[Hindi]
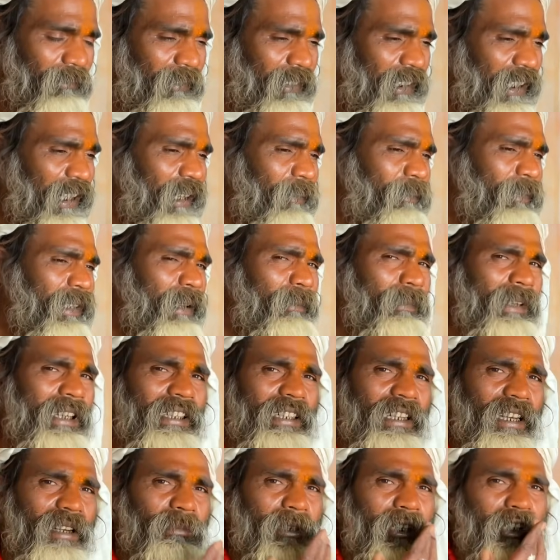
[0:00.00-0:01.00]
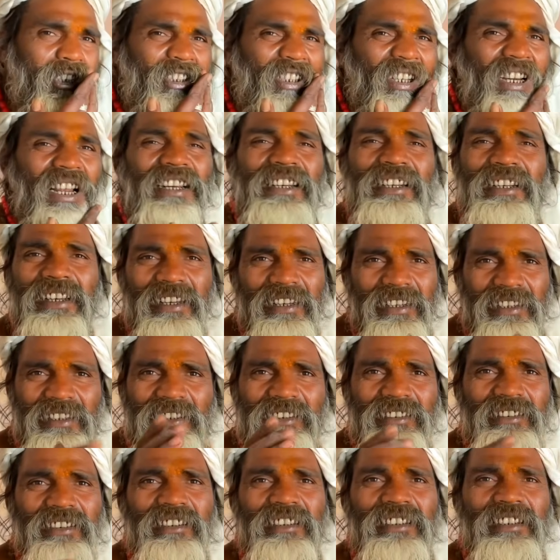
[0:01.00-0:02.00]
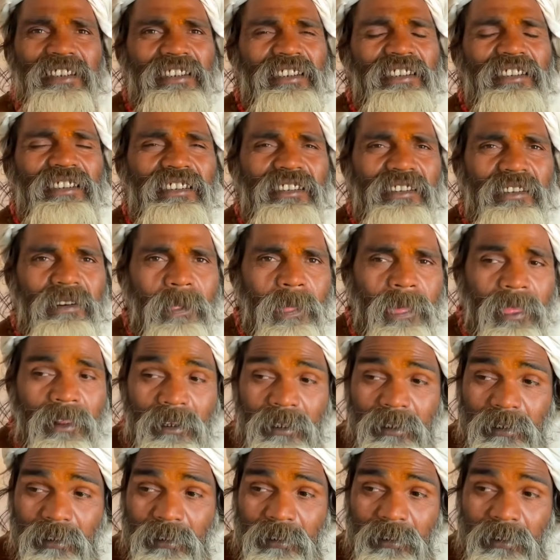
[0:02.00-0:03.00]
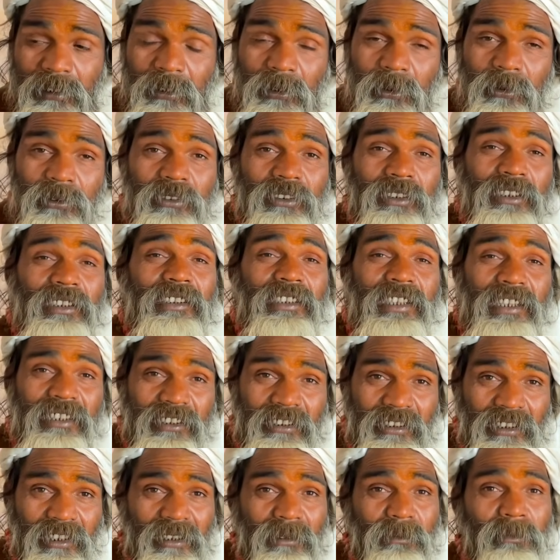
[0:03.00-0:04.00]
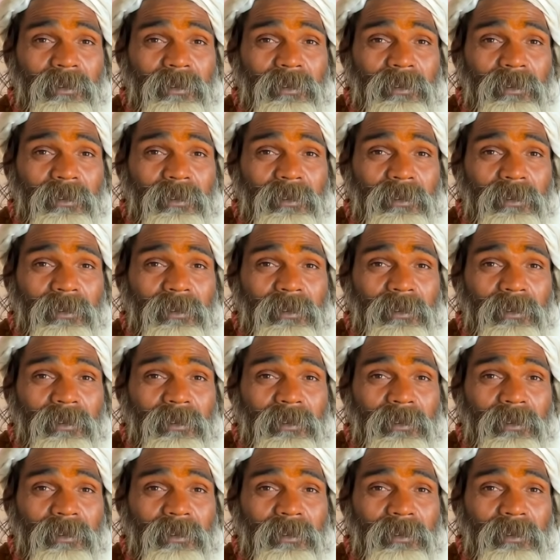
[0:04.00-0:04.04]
नर्मदा मैया में स्नान करने से नहीं उसके दर्शन